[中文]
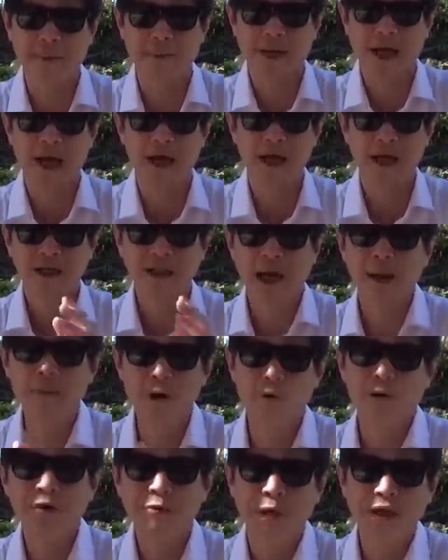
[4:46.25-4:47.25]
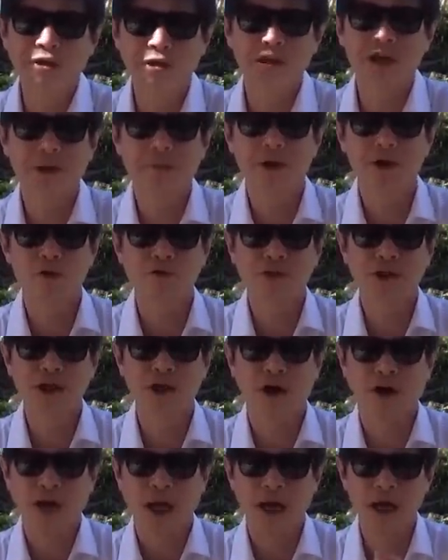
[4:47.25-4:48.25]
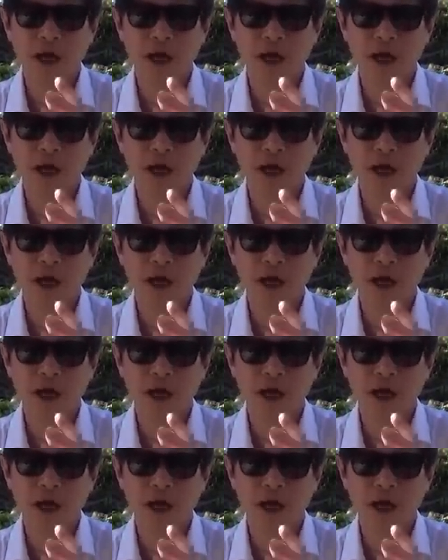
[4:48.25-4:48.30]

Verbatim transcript: 们的，他们维权就是你们共振搞的。